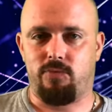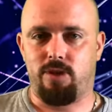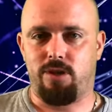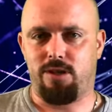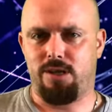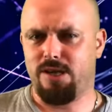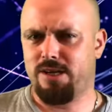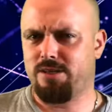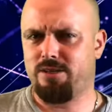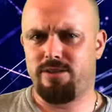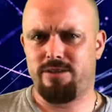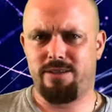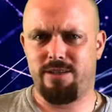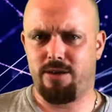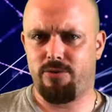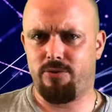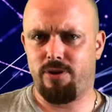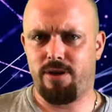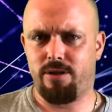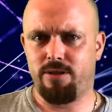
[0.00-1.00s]
Я, честно
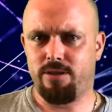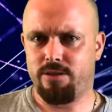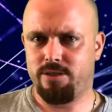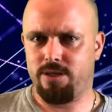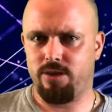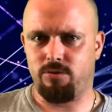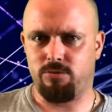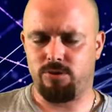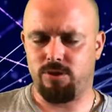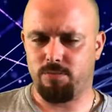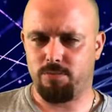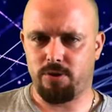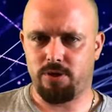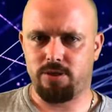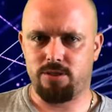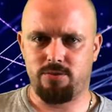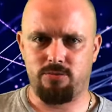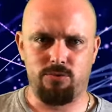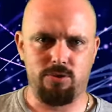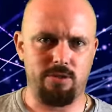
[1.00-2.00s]
говоря, не знаю, где
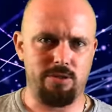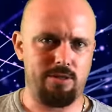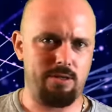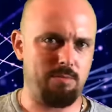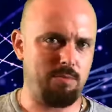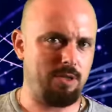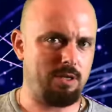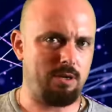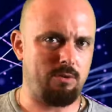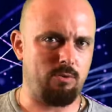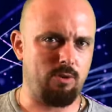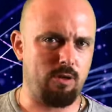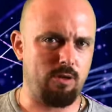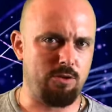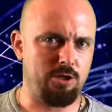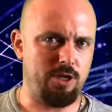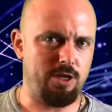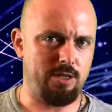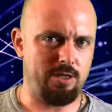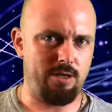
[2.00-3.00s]
производятся
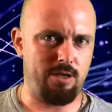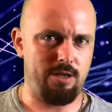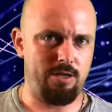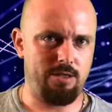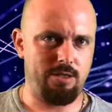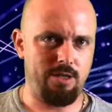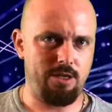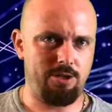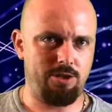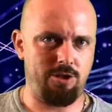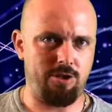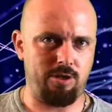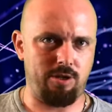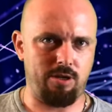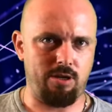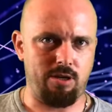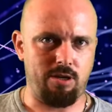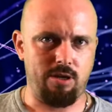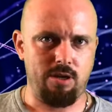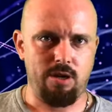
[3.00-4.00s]
микровыключатели и
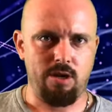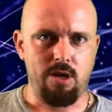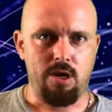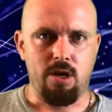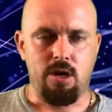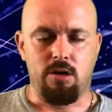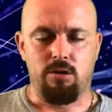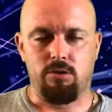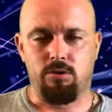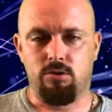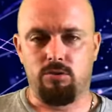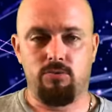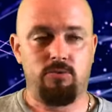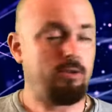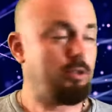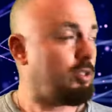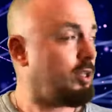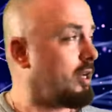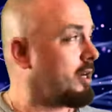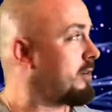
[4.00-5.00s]
датчики, но
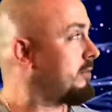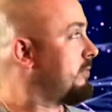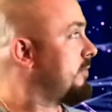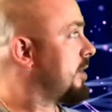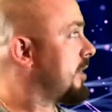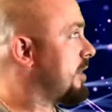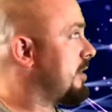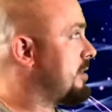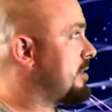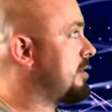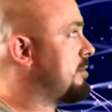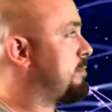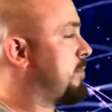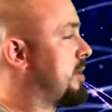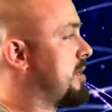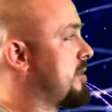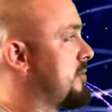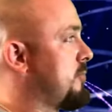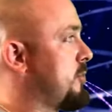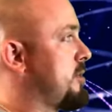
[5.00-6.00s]
вот так выглядит
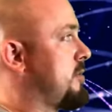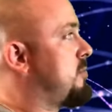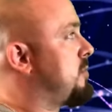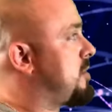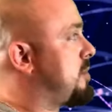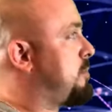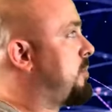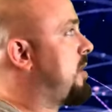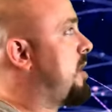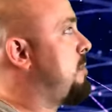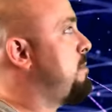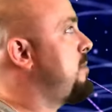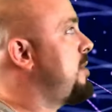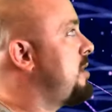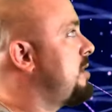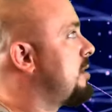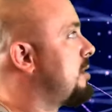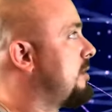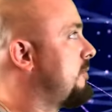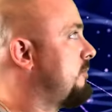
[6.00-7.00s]
производство
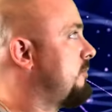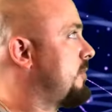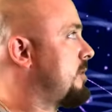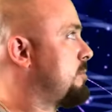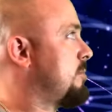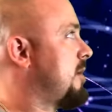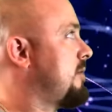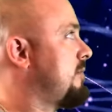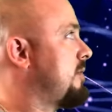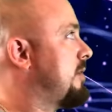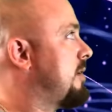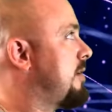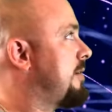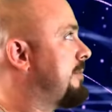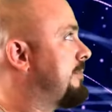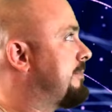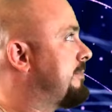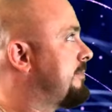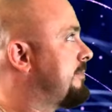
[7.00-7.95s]
теплообменников в Армавире.